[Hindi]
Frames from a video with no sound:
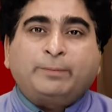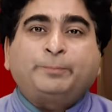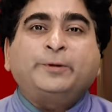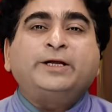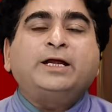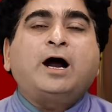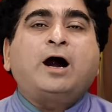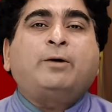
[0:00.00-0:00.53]

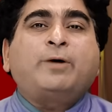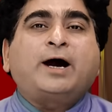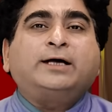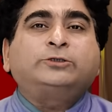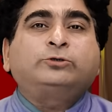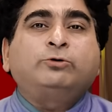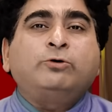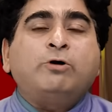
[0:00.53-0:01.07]
अपनी
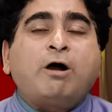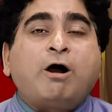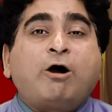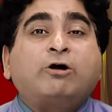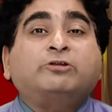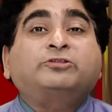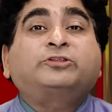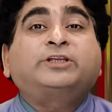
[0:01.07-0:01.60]
आवाज़ को
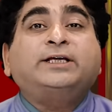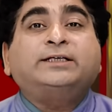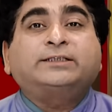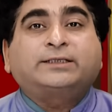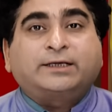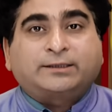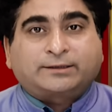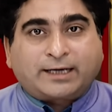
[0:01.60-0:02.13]
और तेज
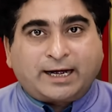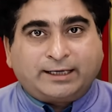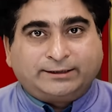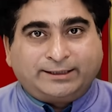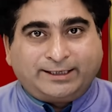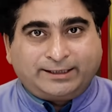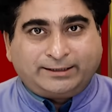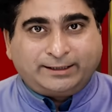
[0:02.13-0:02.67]
करता है
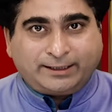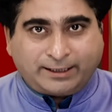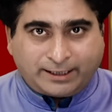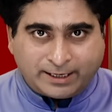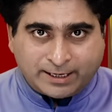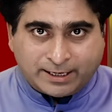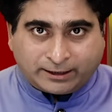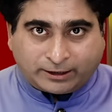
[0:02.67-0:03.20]
धीरे धीरे
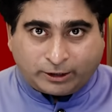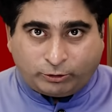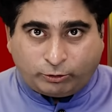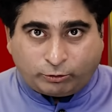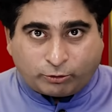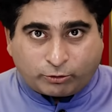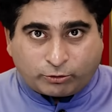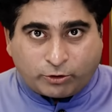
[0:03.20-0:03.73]
कि
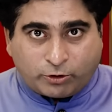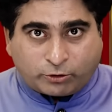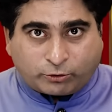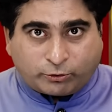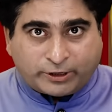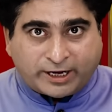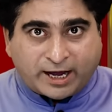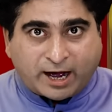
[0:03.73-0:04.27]
लोगों
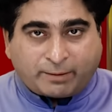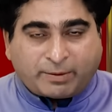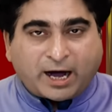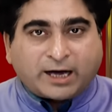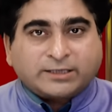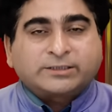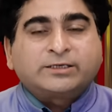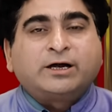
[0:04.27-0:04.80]
को यह
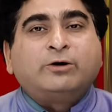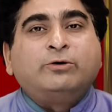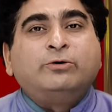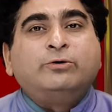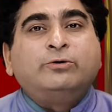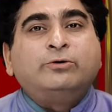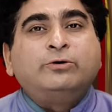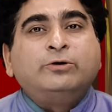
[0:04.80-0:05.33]
आभास ना हो
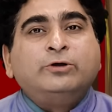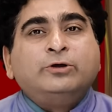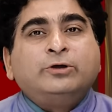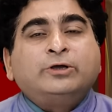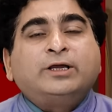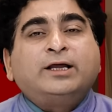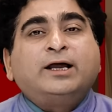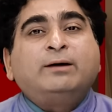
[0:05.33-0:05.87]

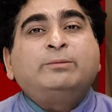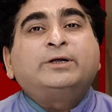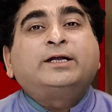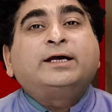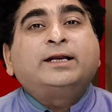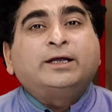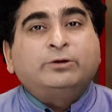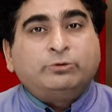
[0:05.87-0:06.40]
कि हम
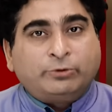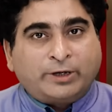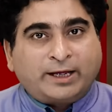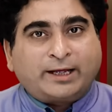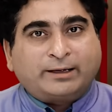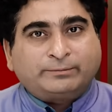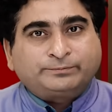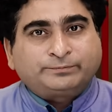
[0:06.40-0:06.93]
डरे हुए
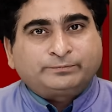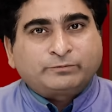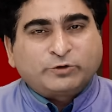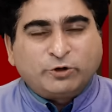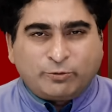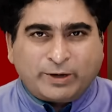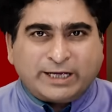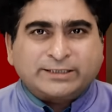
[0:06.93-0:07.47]
हैं
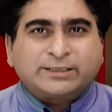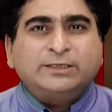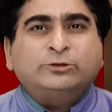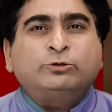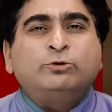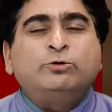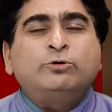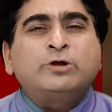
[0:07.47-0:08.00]
तो वैसी
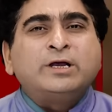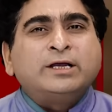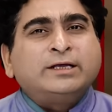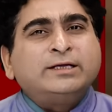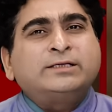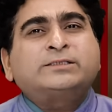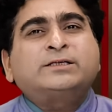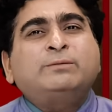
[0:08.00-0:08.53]
तो
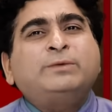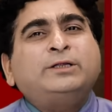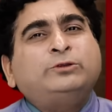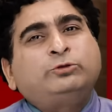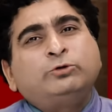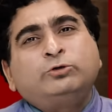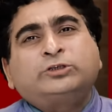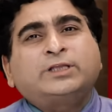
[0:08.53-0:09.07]
इस समय
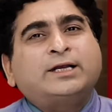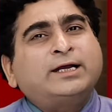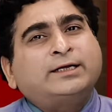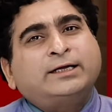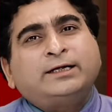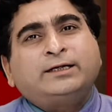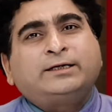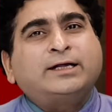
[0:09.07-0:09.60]
दो तरह
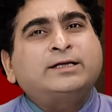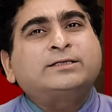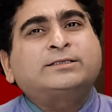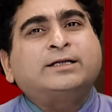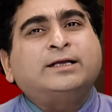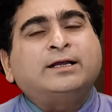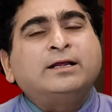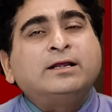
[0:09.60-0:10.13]
के डर
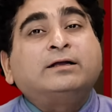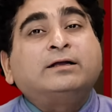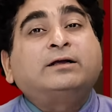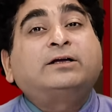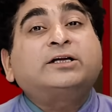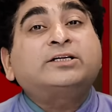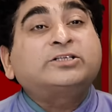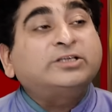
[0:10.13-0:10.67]
से
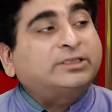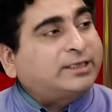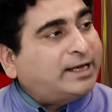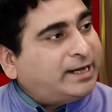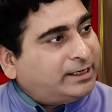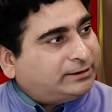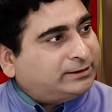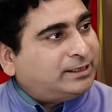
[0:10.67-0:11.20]
ग्रसित
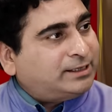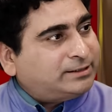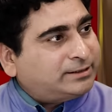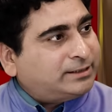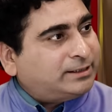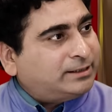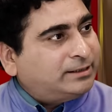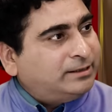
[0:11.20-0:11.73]
है एक तरह
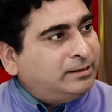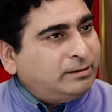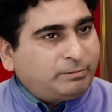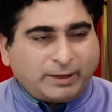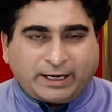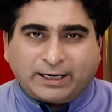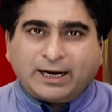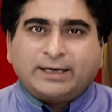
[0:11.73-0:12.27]
से
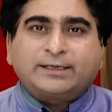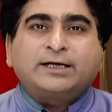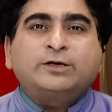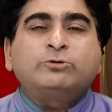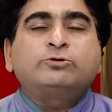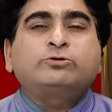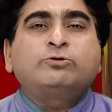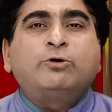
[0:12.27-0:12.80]
पहला डर
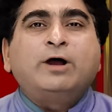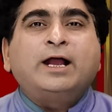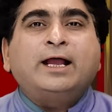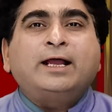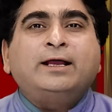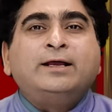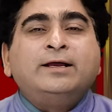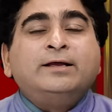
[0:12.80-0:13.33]
उसको
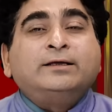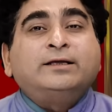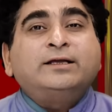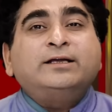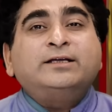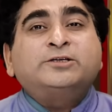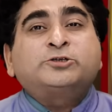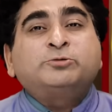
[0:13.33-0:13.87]
है कि
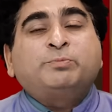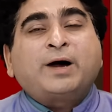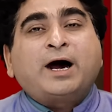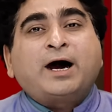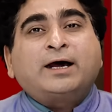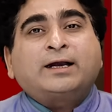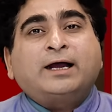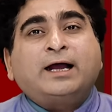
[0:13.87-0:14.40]
इस
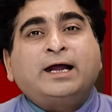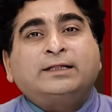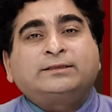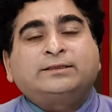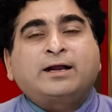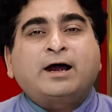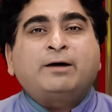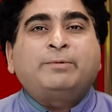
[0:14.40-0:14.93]
बार
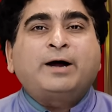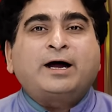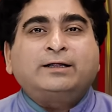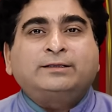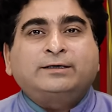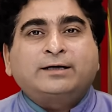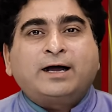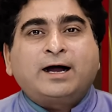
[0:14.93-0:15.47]

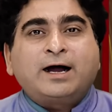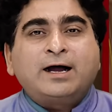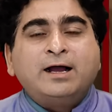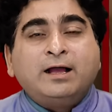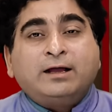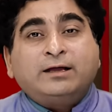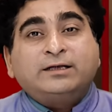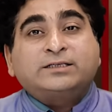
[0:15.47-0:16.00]
हैदराबाद का
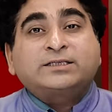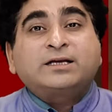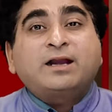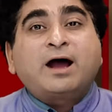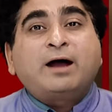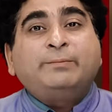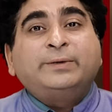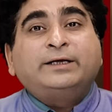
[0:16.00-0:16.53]

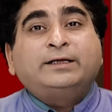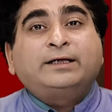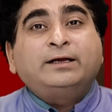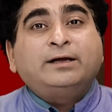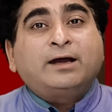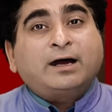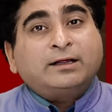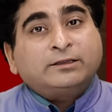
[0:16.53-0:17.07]
इस्लामिक
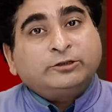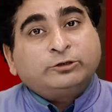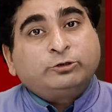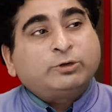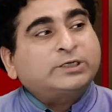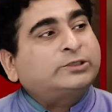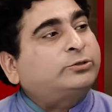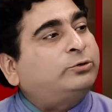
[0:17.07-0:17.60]
किला
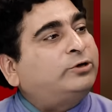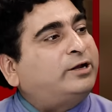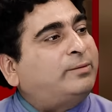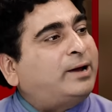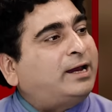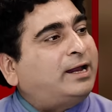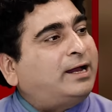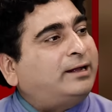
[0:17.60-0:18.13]
ध्वस्त होने
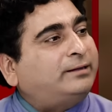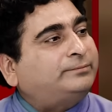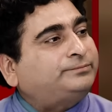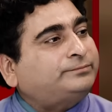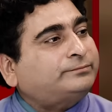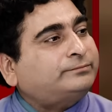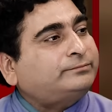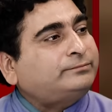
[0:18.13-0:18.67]
वाला है
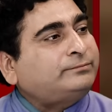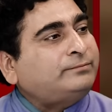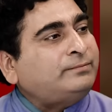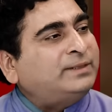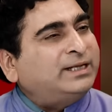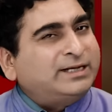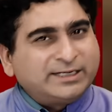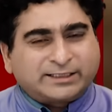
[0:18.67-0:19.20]

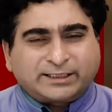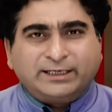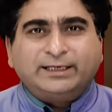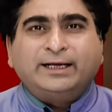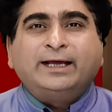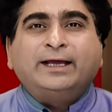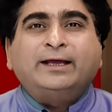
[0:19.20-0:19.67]
इसलिए